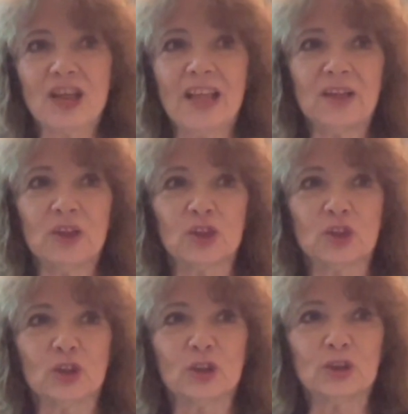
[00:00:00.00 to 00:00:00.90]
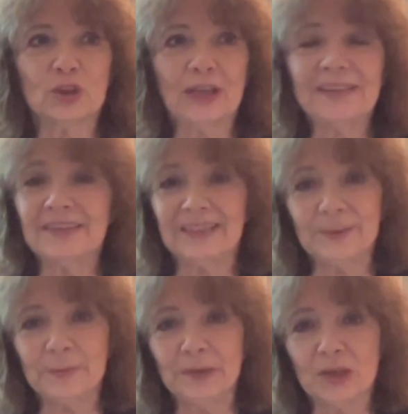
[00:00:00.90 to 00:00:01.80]
scelto
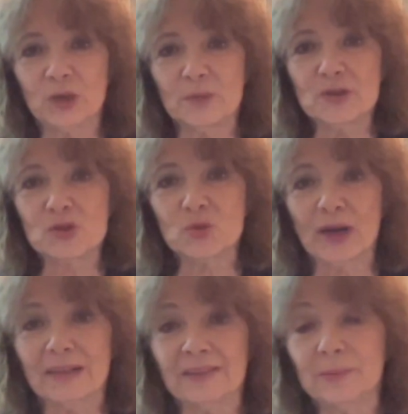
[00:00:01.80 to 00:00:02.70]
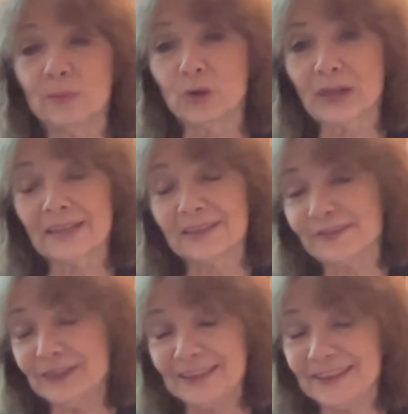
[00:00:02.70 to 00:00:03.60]
Antibes come sua dimora
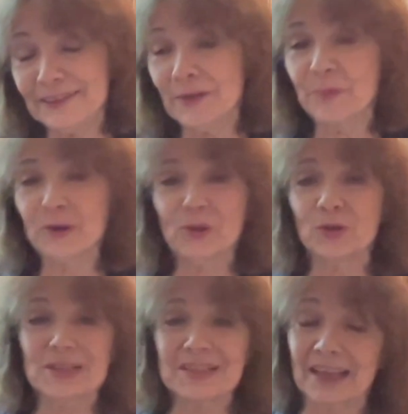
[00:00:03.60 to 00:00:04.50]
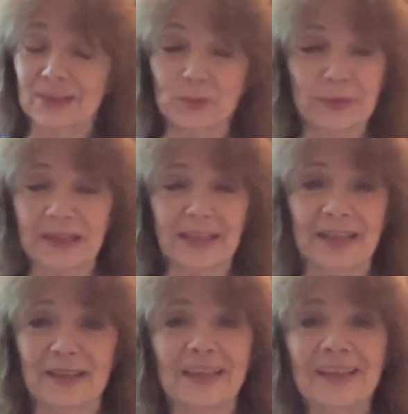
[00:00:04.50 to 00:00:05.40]
definitiva, poi non lo è stato
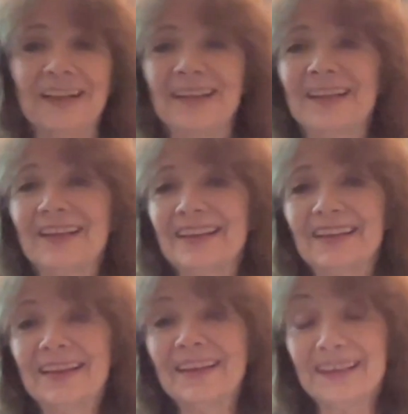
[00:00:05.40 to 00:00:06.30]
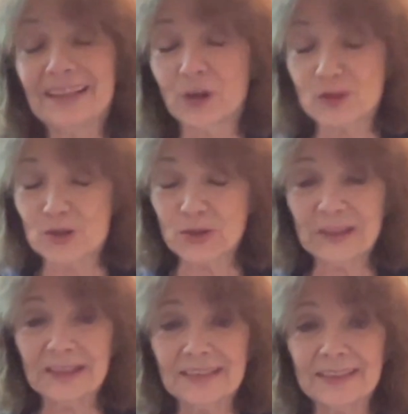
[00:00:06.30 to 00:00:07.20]
perché eh, le cose
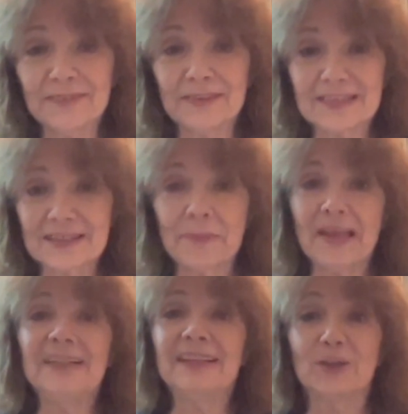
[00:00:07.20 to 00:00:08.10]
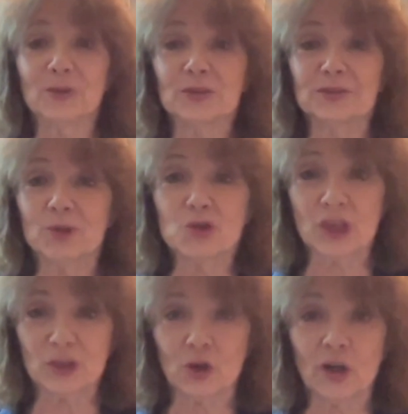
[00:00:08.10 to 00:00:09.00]
sono andate diversamente, non, non
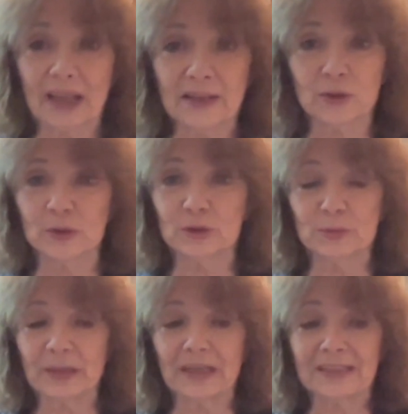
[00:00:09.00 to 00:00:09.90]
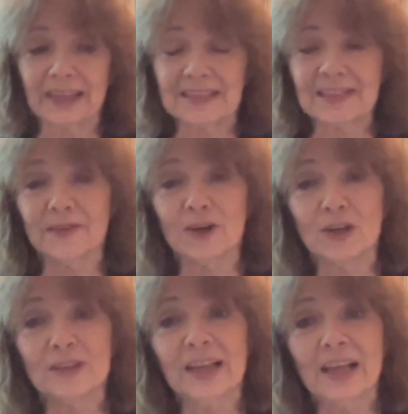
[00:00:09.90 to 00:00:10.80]
c'è tornato per la terza
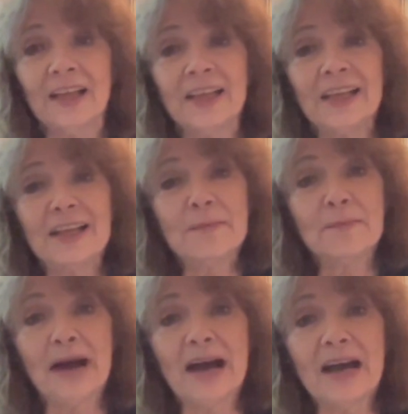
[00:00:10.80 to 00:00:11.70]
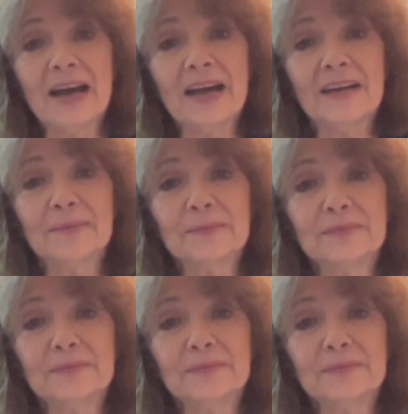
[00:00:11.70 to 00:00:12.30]
volta, ma mh,